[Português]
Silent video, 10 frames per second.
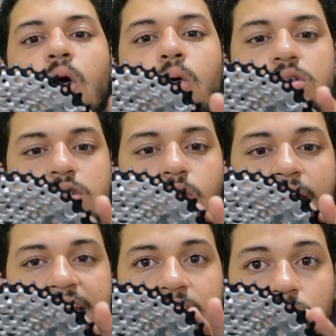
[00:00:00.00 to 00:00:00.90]

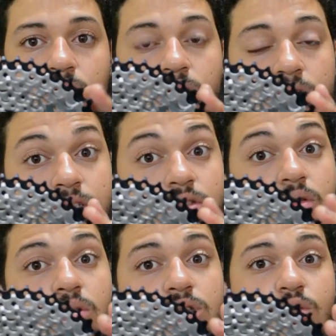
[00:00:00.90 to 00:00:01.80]
1142,
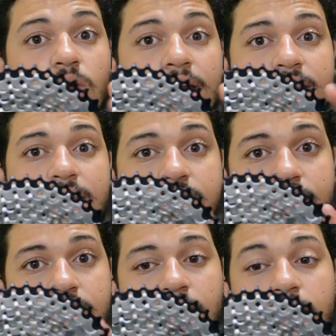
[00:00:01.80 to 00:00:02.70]

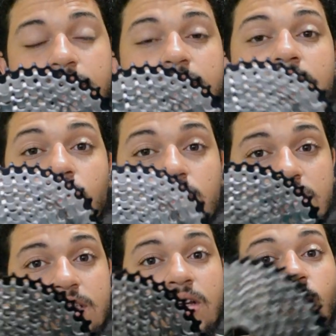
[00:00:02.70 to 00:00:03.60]
1146 e
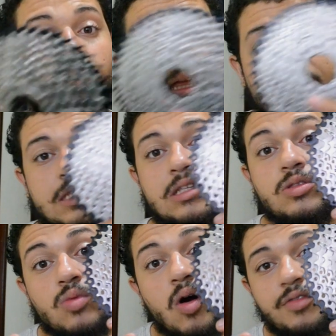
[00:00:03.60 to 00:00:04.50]
1150 de
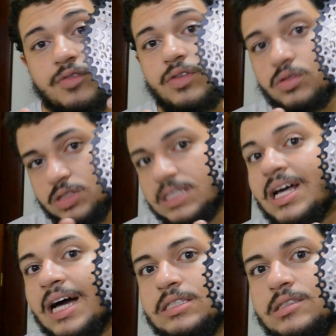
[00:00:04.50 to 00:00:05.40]
9
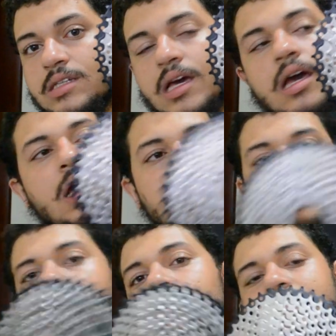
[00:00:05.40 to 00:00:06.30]
velocidades.
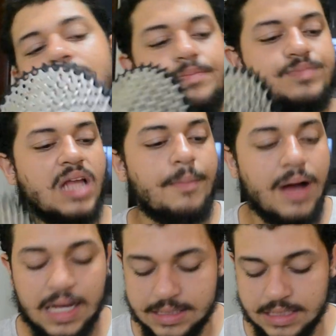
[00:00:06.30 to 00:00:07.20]
Então assim, a
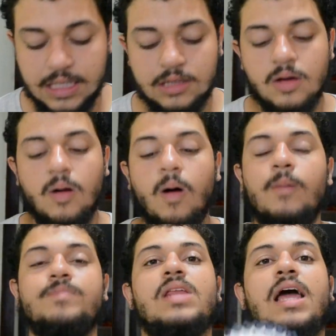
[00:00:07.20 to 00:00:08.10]
marca ZTTO,
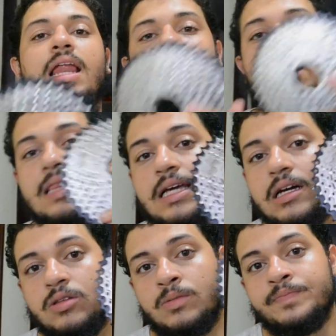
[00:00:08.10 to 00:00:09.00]
ela tá
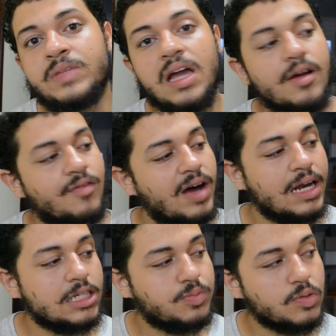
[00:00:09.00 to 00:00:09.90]
dando
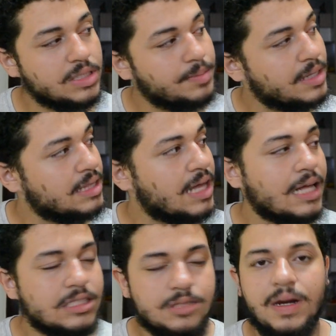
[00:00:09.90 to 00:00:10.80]
várias
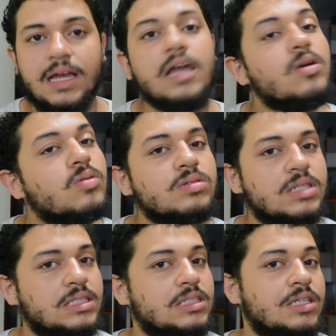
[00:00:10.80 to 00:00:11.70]
possibilidades para quem usa
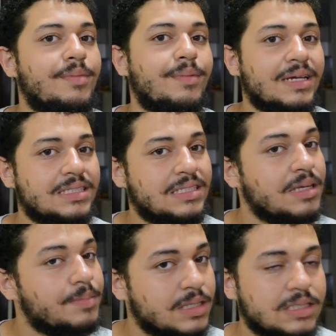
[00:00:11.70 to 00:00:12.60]
sistema mais
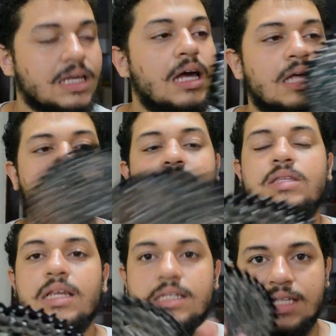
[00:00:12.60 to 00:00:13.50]
simples de
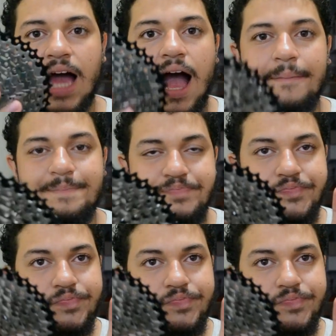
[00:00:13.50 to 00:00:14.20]
utilizar